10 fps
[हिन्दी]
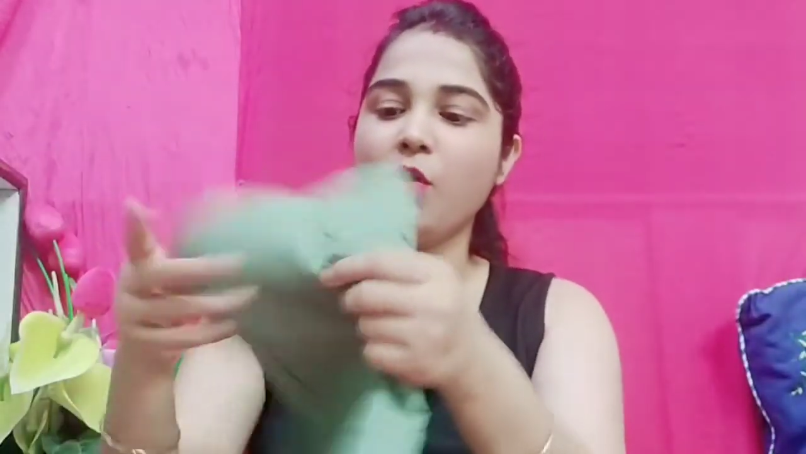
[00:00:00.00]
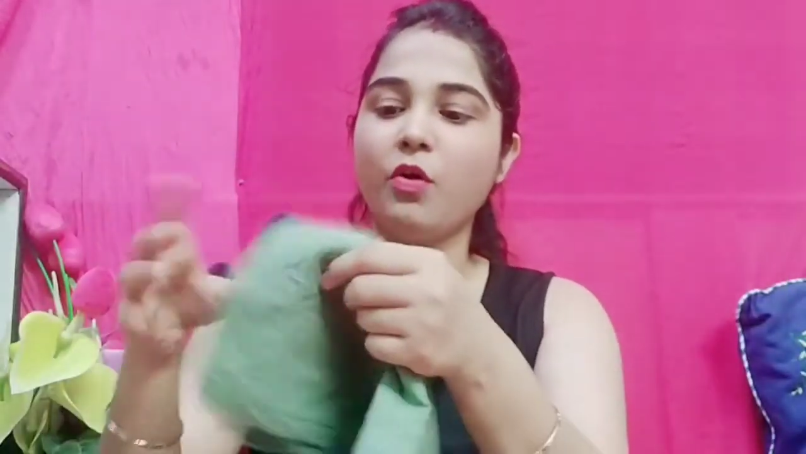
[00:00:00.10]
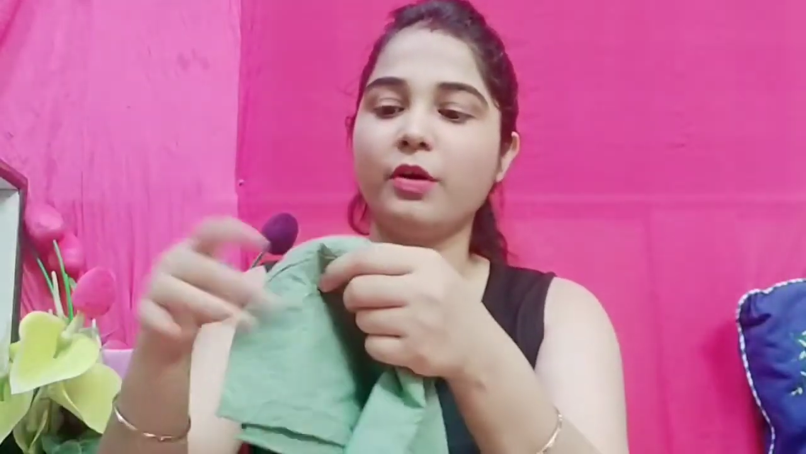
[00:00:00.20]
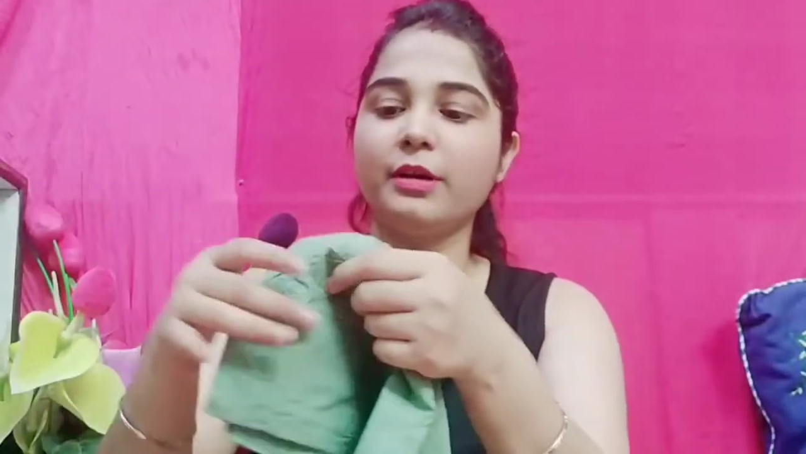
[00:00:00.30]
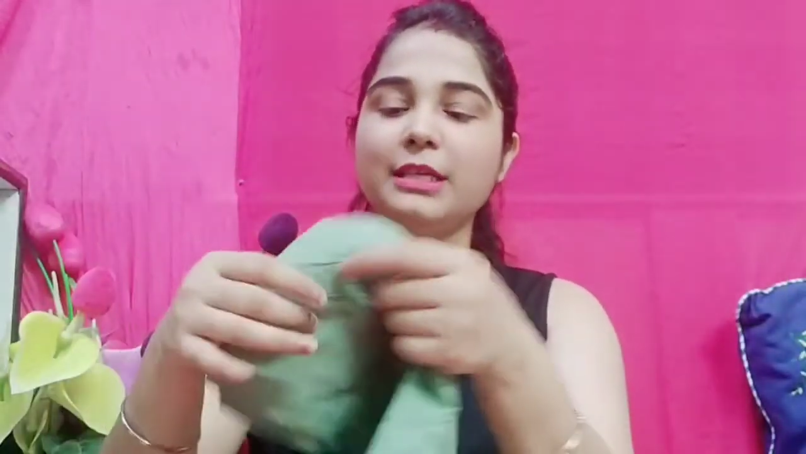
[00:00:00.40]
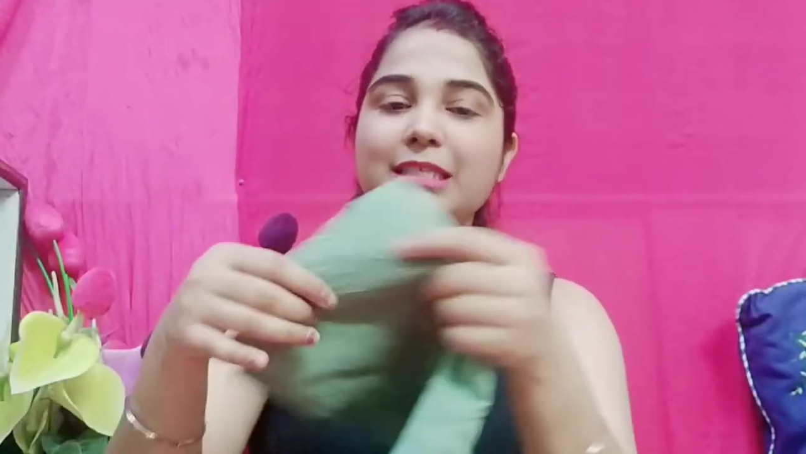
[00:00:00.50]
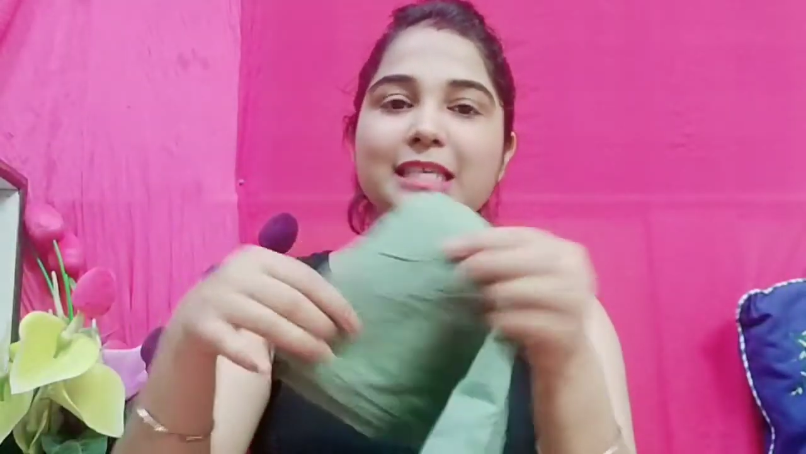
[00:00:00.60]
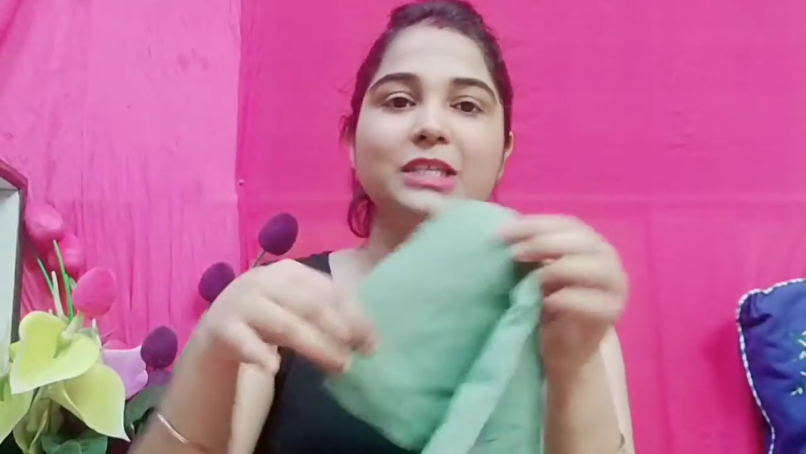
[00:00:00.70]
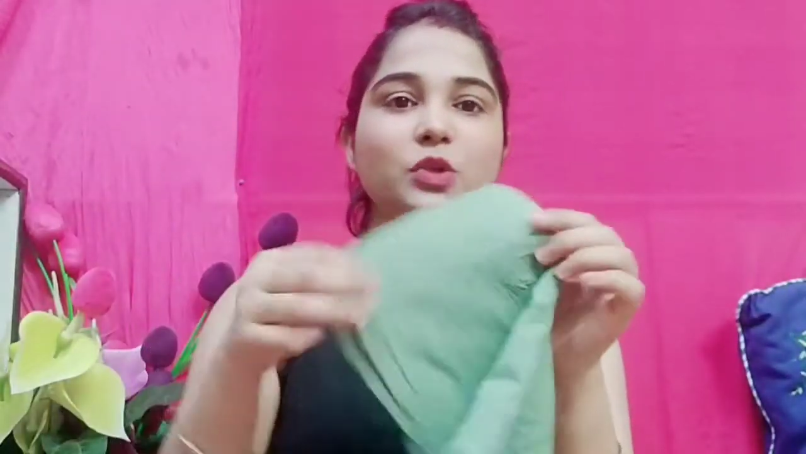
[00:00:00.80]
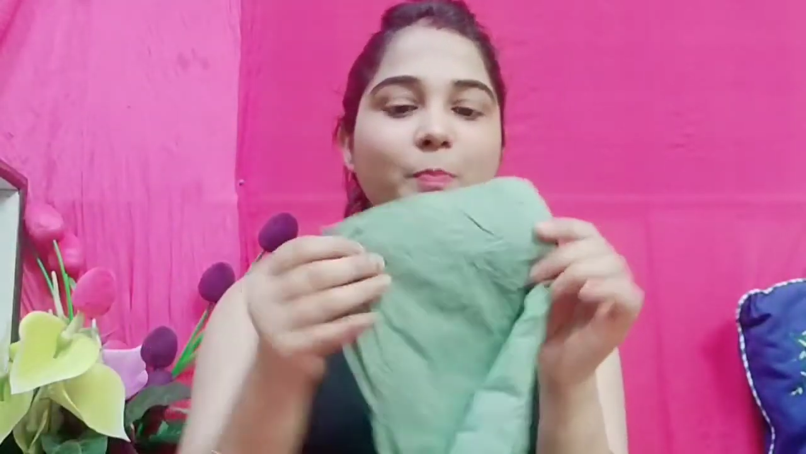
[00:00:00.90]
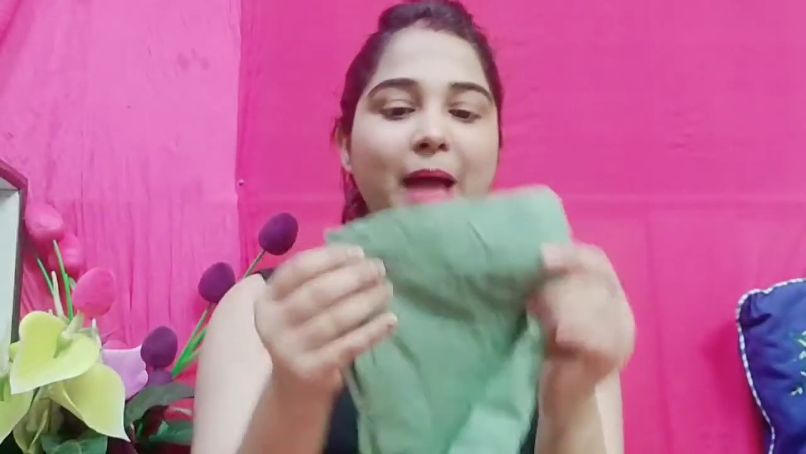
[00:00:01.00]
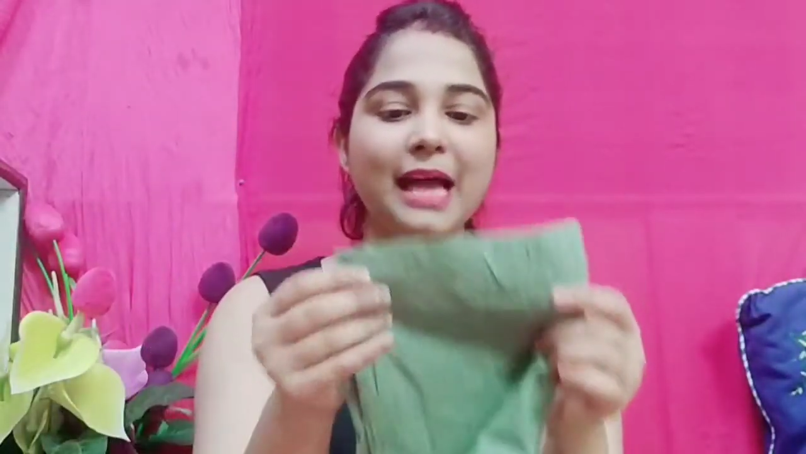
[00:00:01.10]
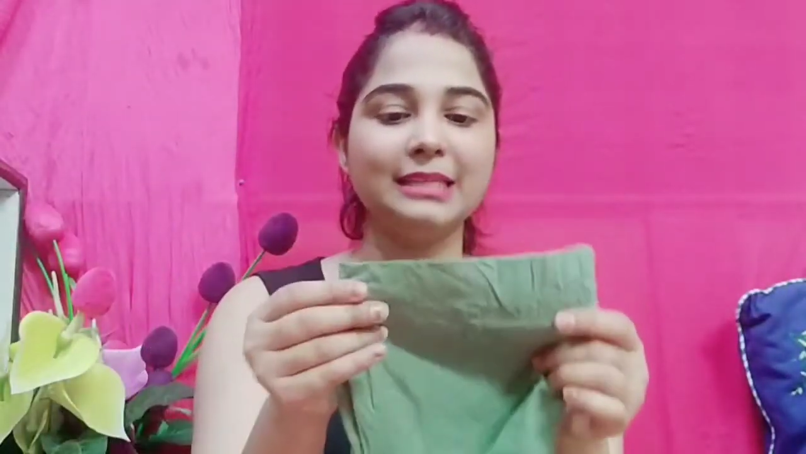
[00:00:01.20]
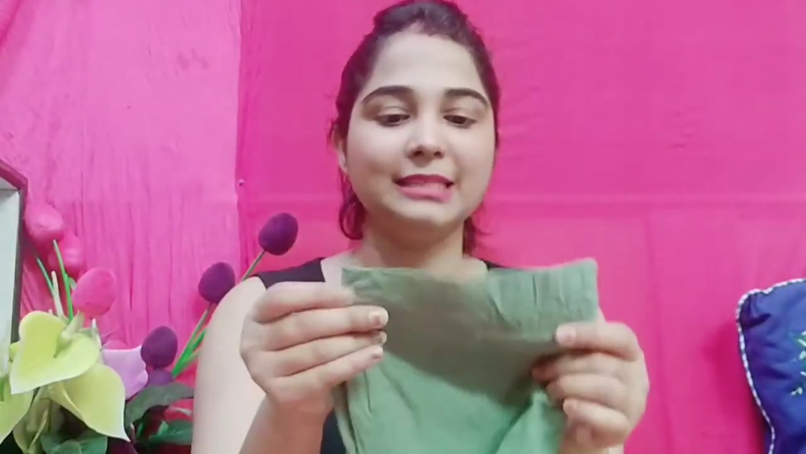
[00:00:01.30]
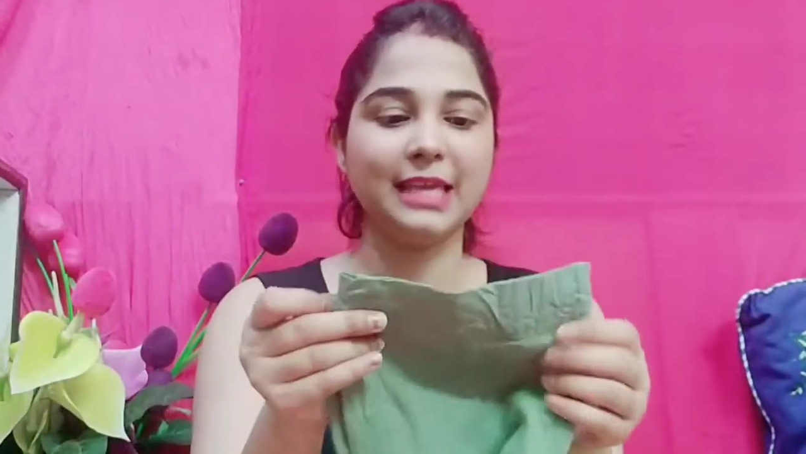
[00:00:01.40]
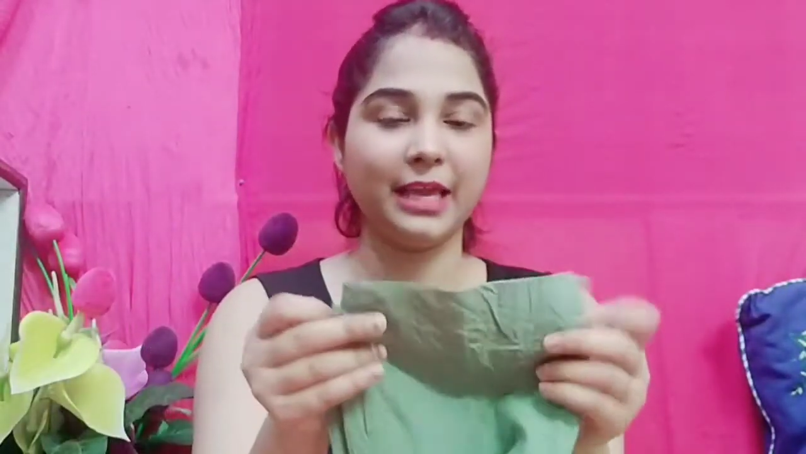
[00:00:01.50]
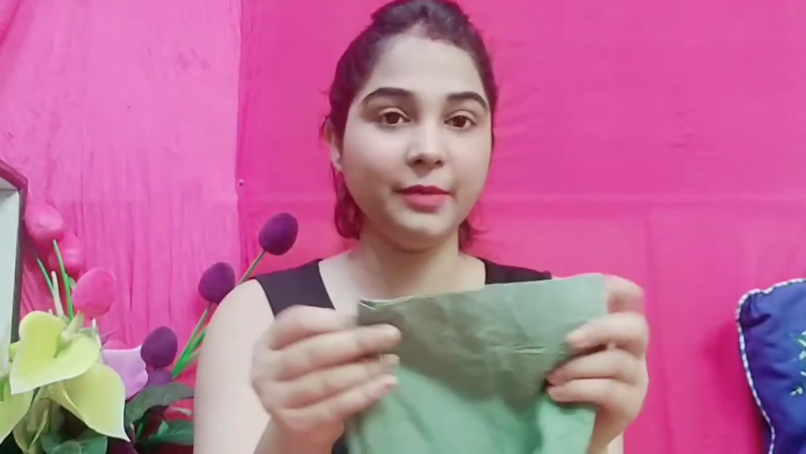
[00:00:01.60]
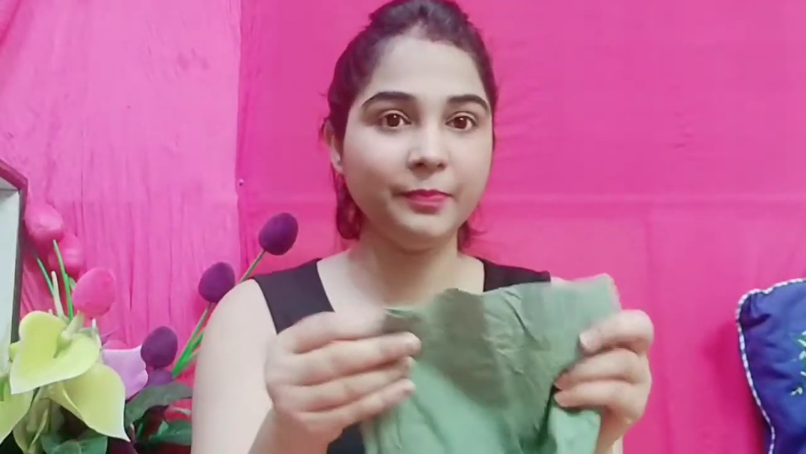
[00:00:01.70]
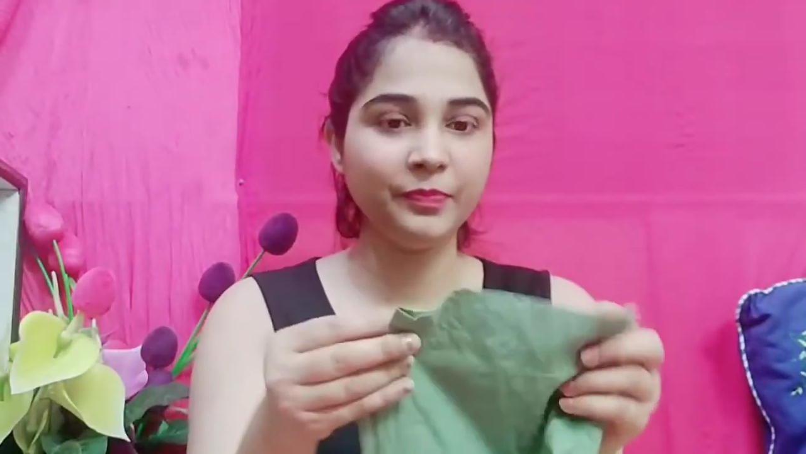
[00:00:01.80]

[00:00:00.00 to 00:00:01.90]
और इसकी जो पैंट्स हैं